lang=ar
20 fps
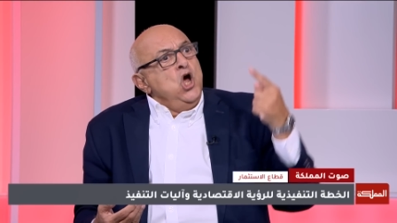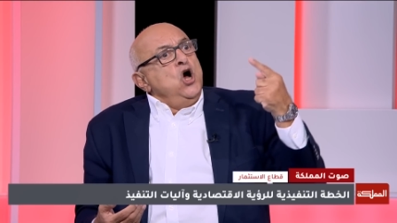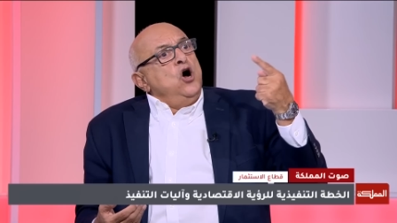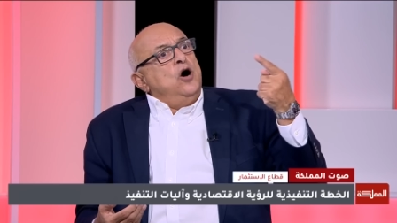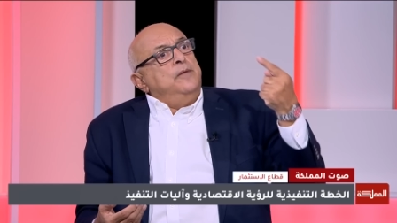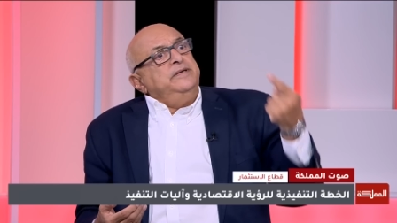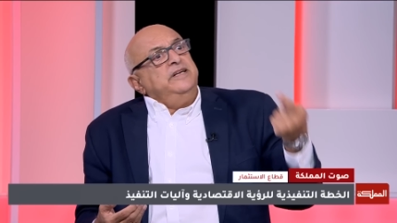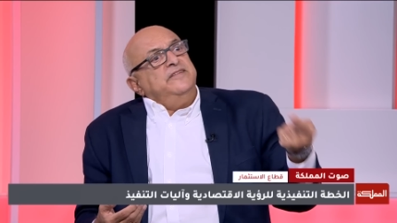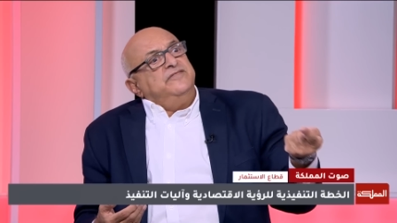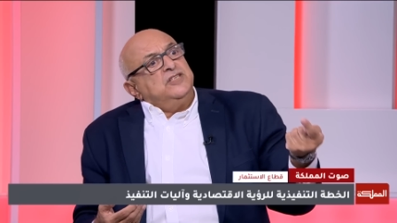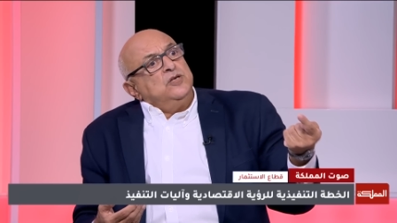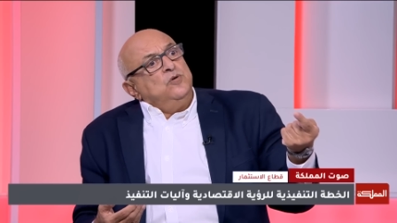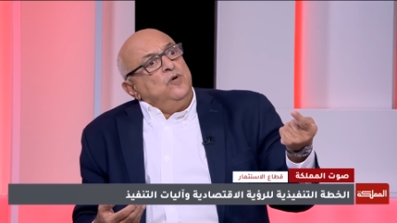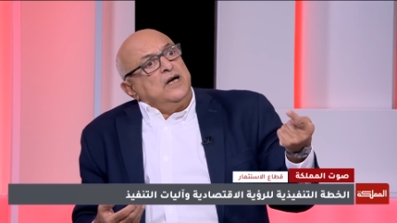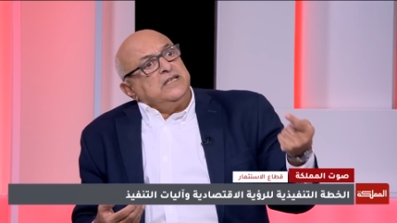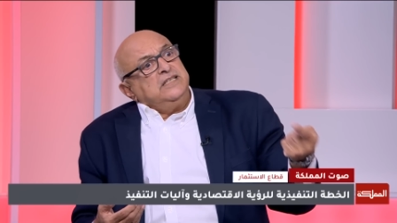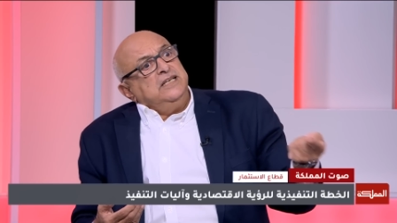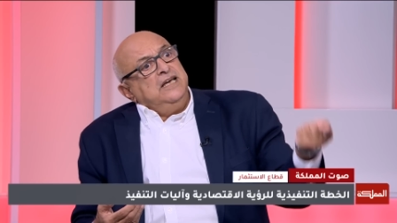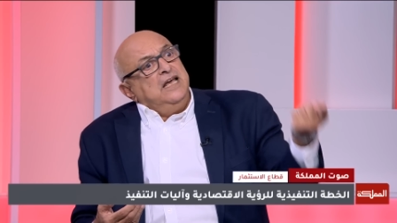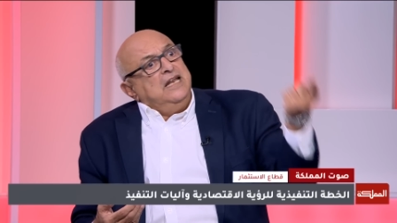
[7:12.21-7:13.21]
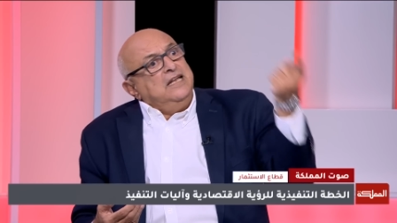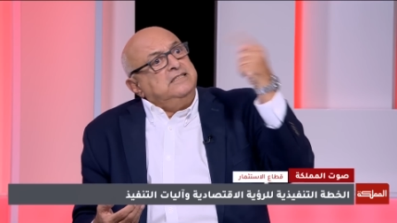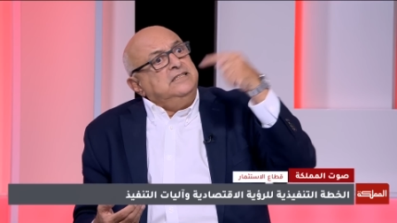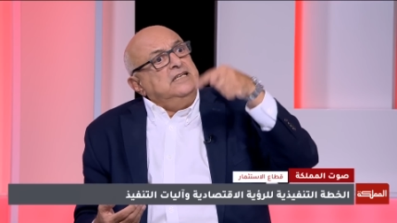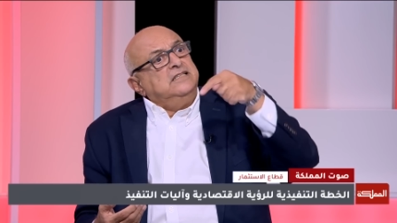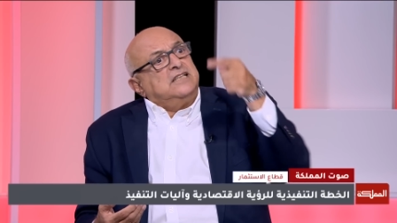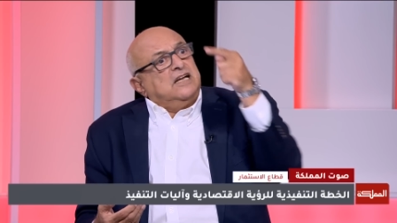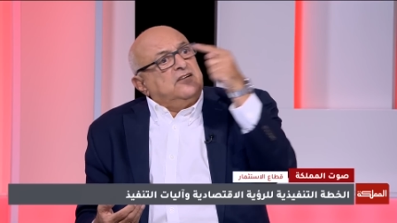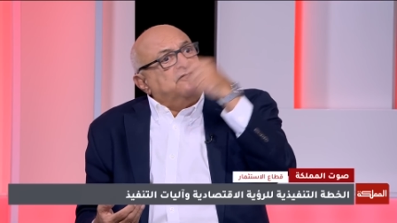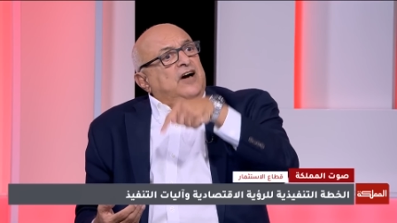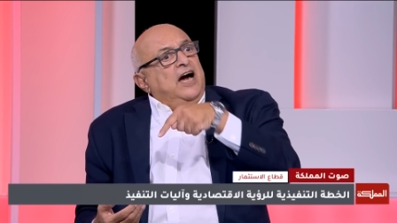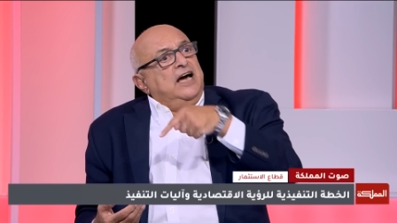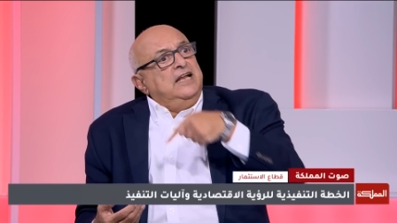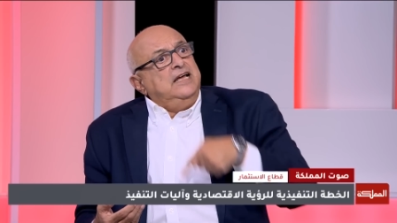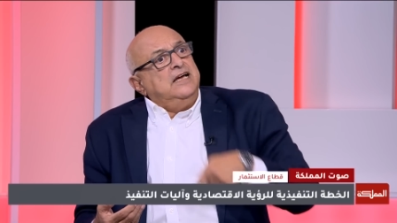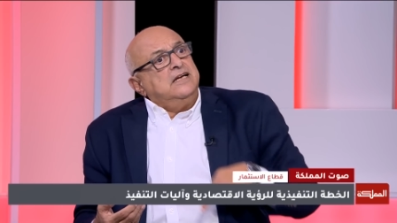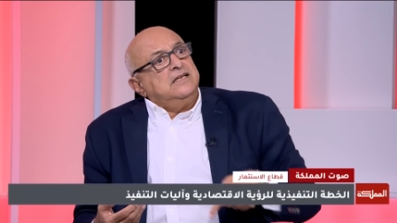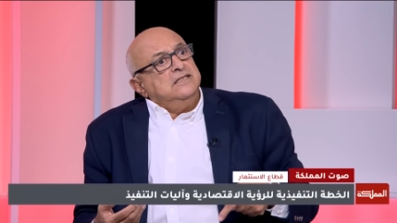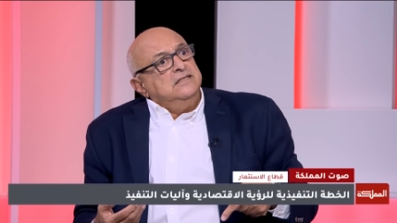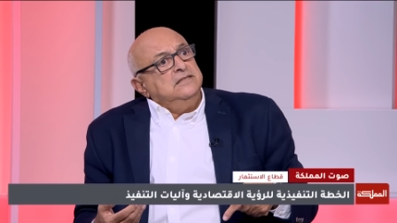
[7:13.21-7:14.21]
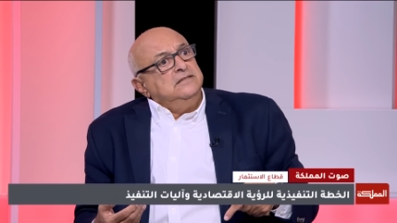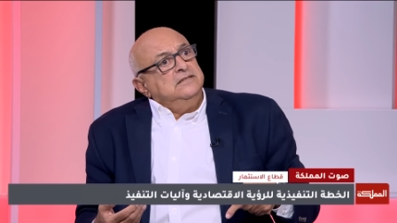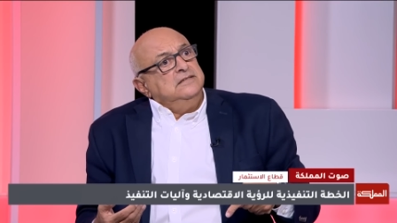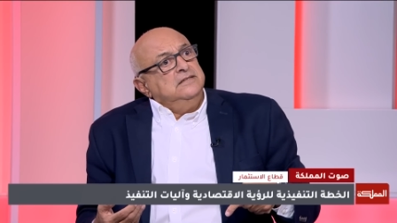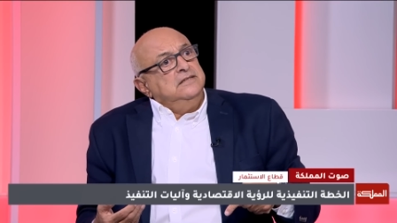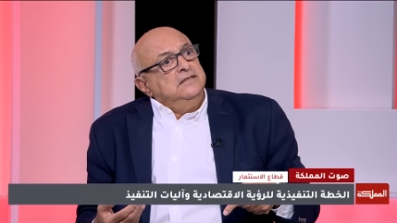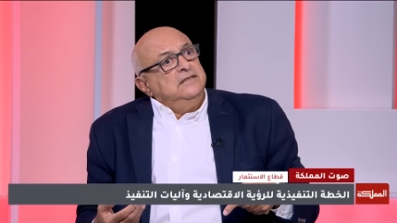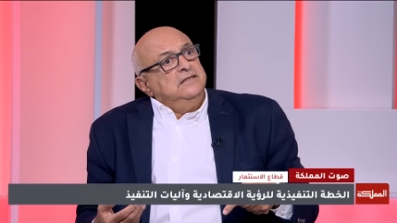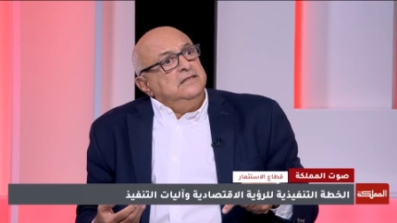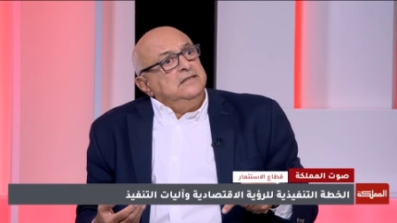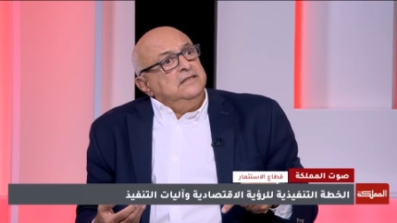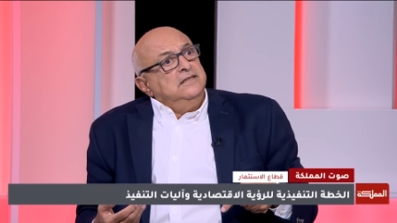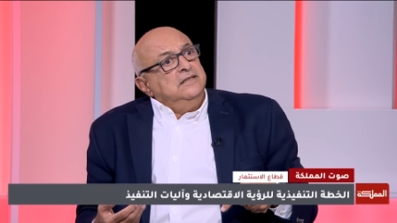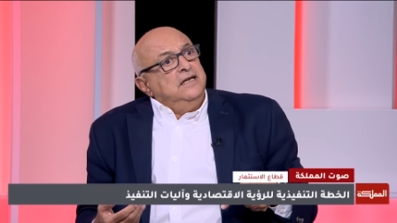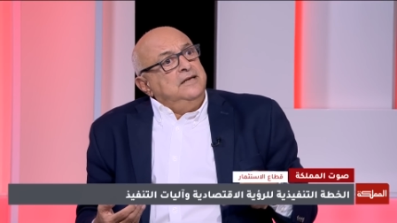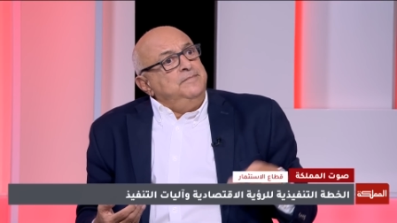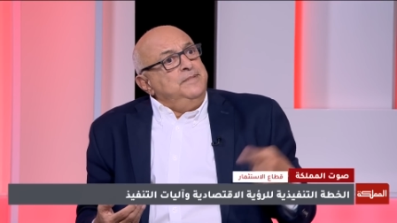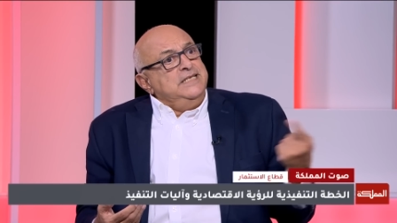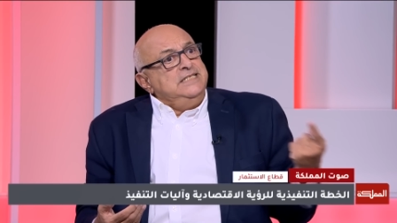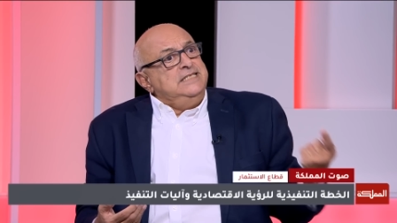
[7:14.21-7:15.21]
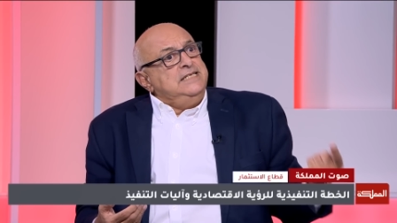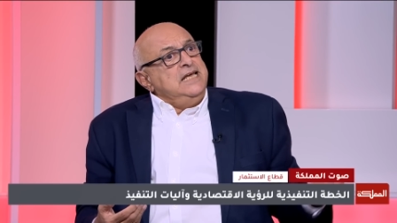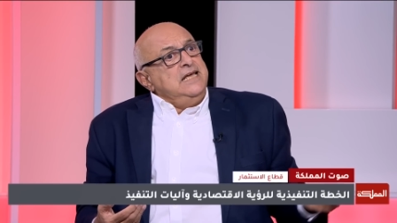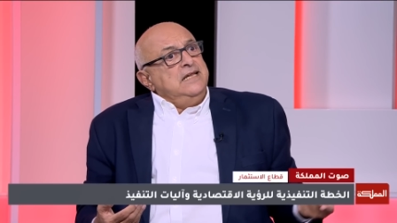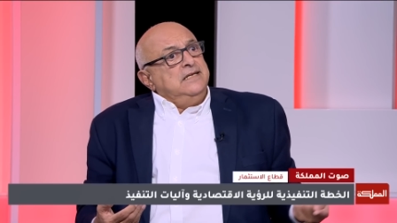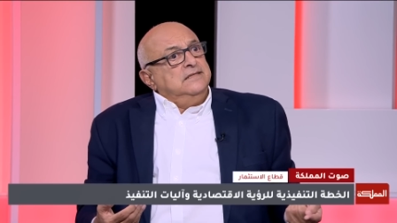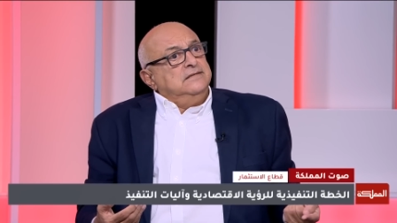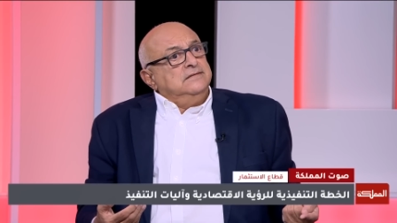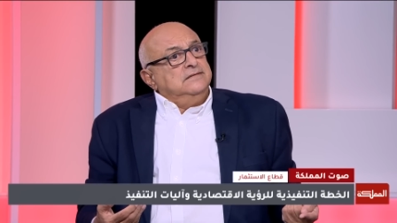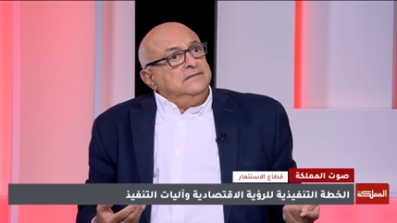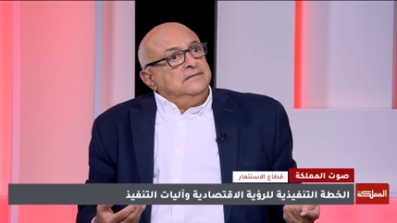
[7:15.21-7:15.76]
وبنفس الوقت هي التي ترفع عليك البنزين